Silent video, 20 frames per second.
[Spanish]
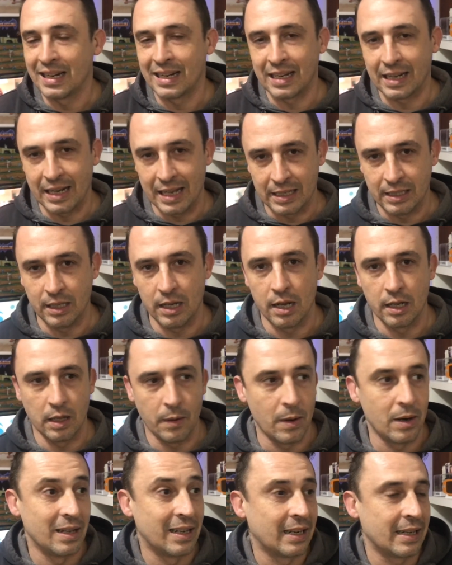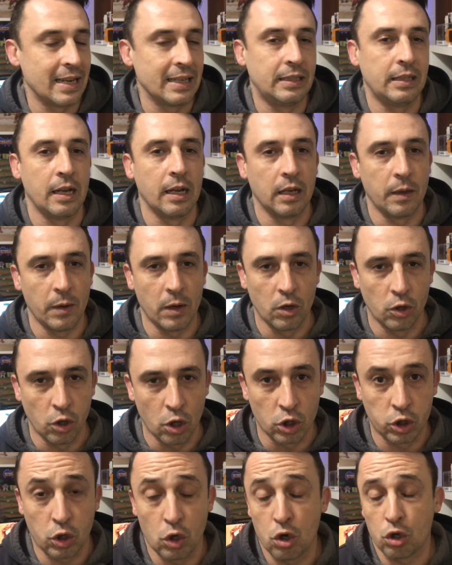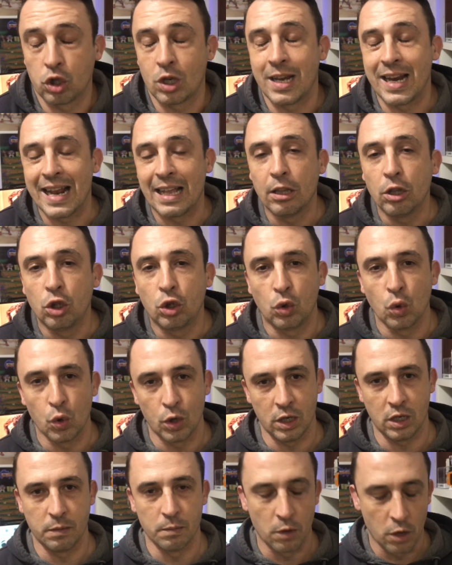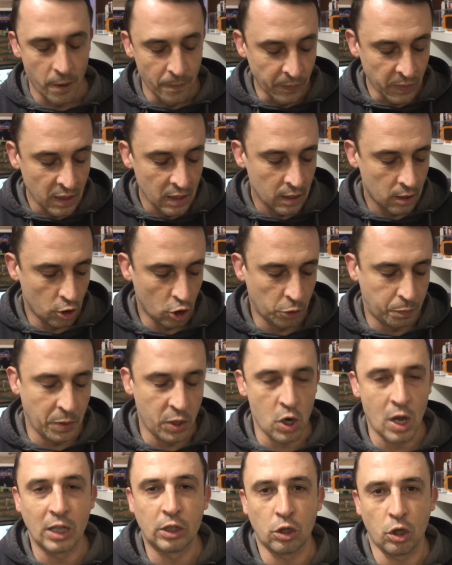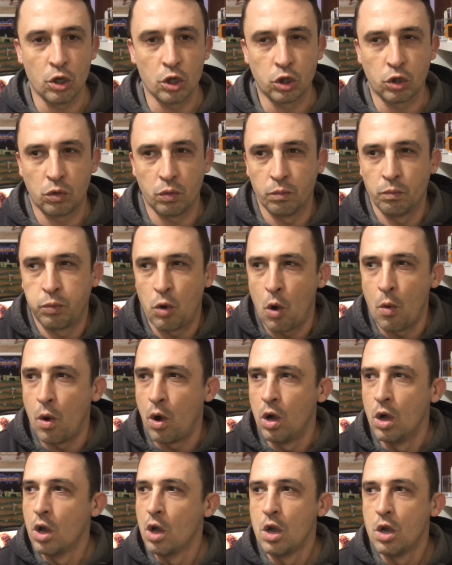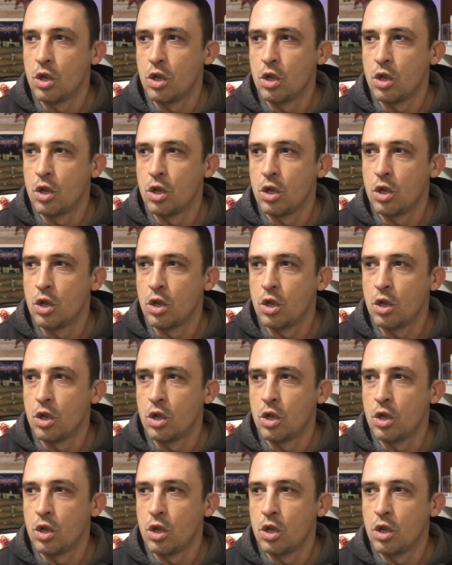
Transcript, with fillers: Resident Evil, Resident Evil 2, los Gran Turismo. Nos pilló a todos como...